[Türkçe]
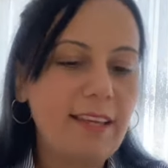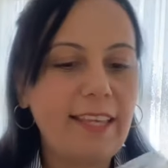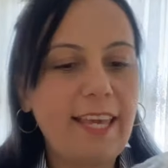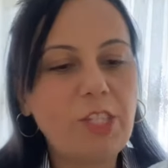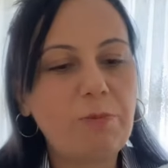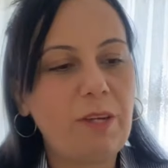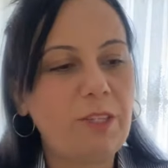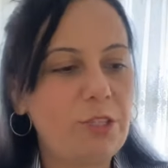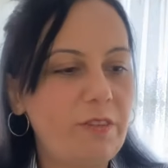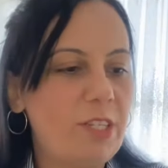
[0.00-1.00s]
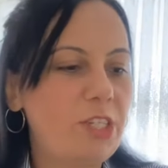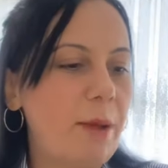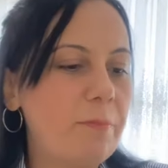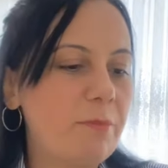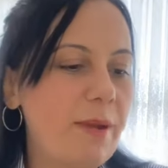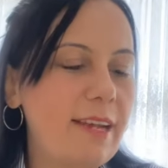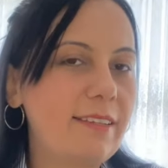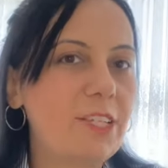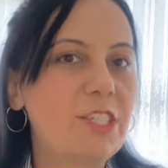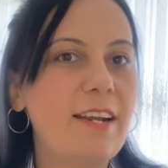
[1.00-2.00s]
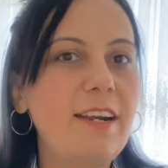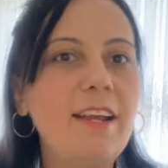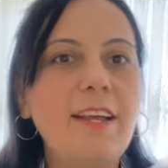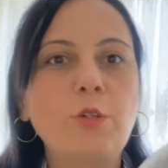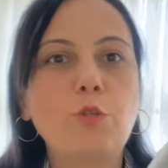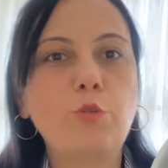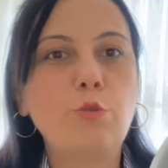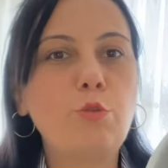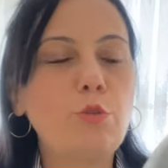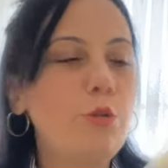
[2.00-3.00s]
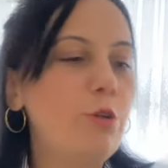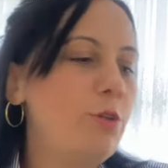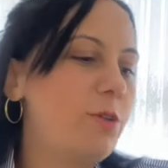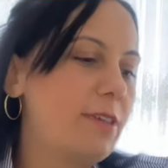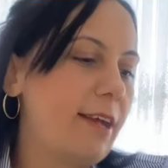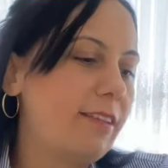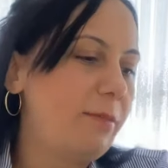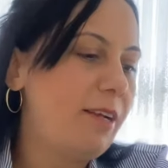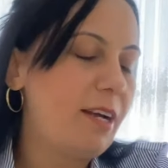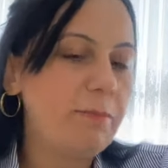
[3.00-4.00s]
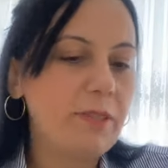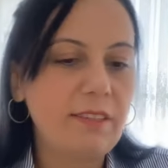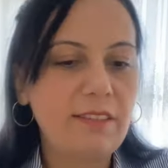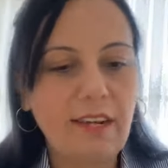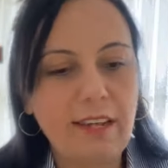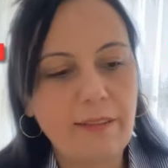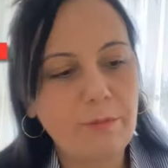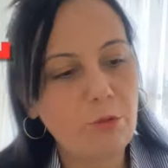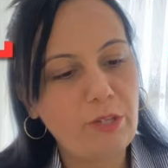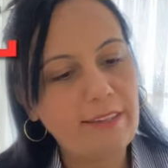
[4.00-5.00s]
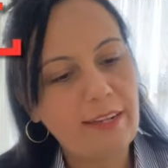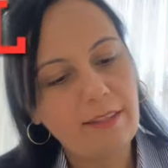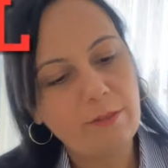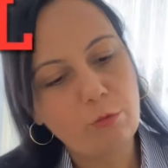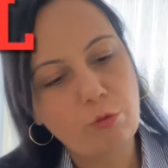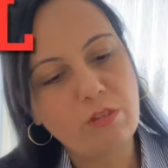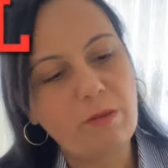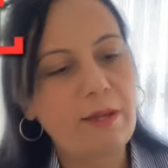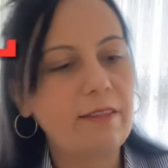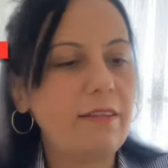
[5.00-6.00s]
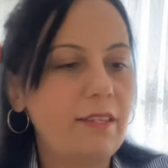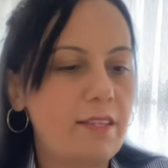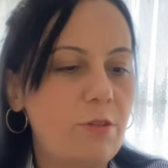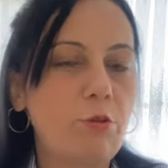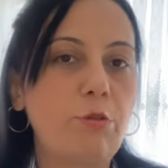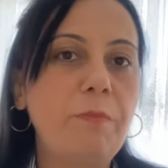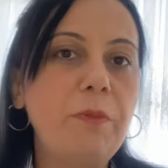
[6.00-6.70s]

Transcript: geç bir alışveriş yaptım arkadaşlar. Şu üçlü saklama kaplarından aldım. Bunlardan uzun zamandır istiyordum.